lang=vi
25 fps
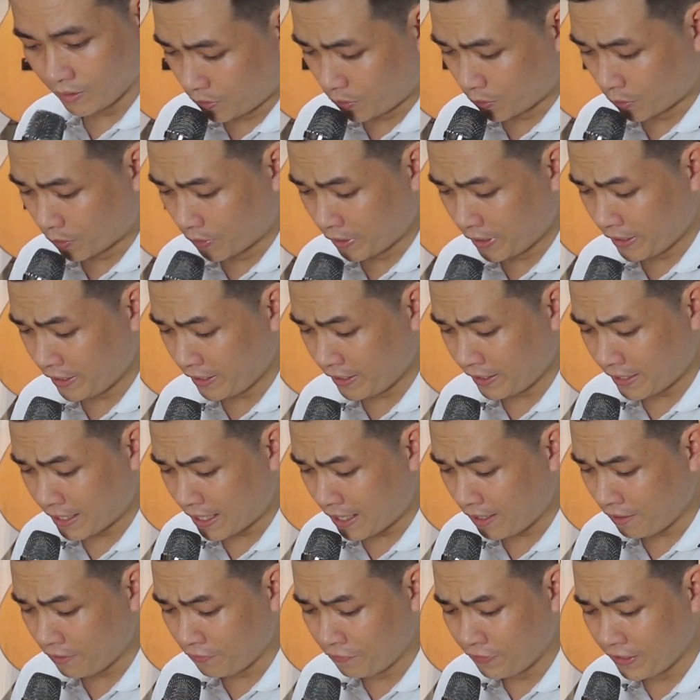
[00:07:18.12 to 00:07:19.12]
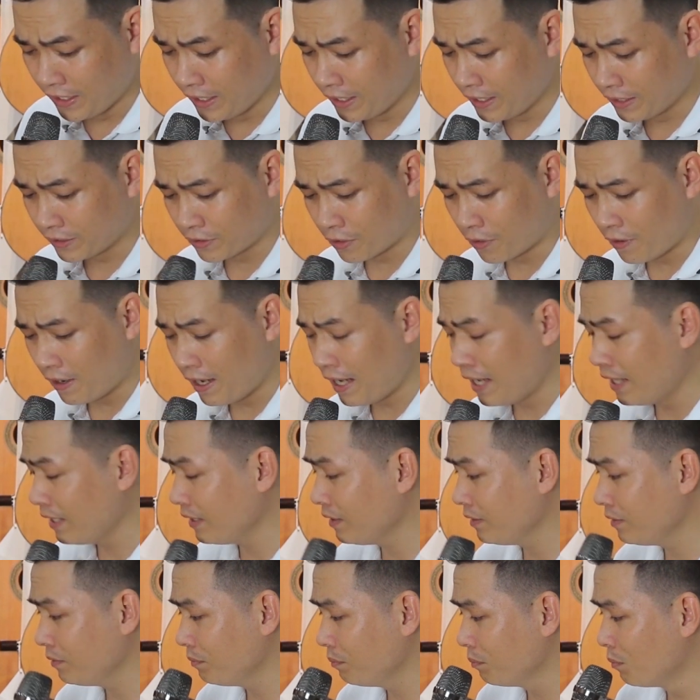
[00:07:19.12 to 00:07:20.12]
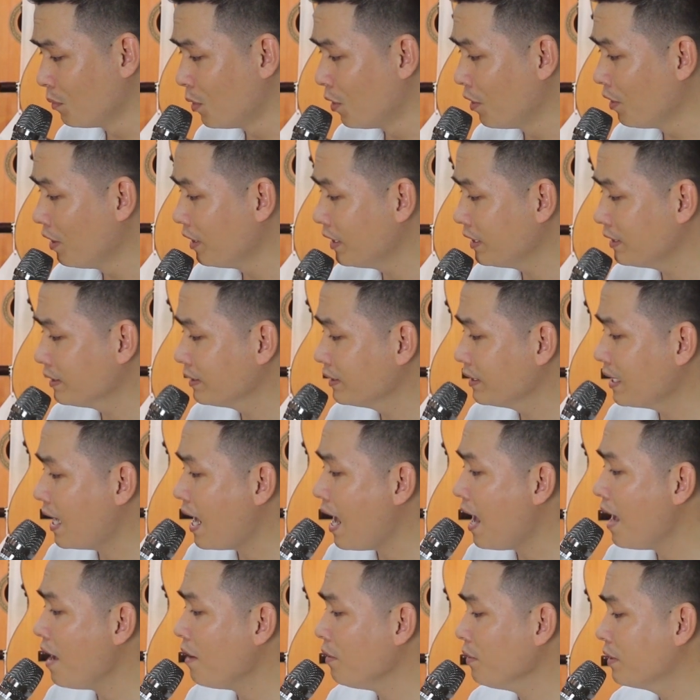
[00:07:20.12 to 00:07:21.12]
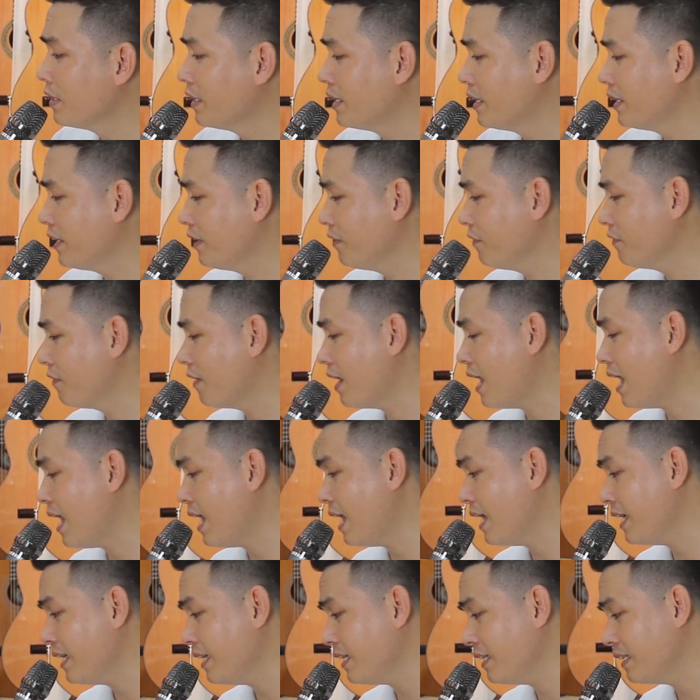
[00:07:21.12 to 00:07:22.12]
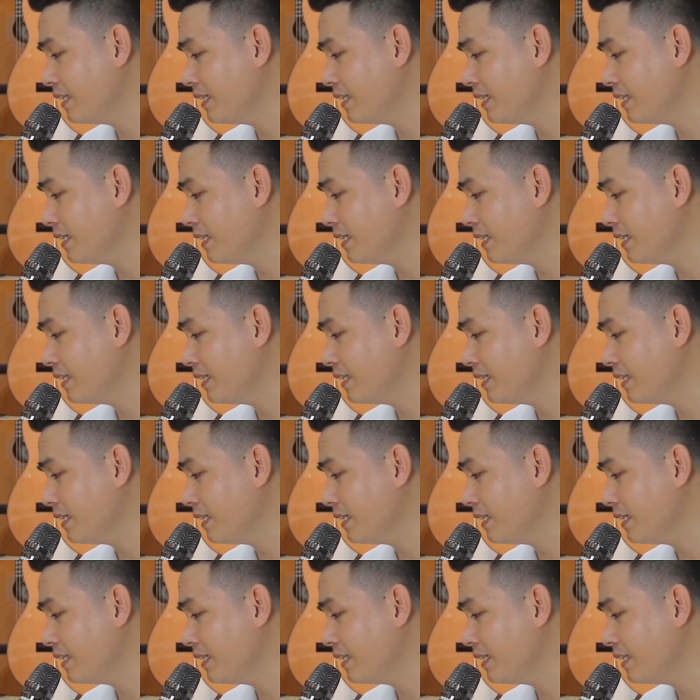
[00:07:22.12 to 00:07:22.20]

Tuổi nào vừa thoáng buồn áo gầy vai,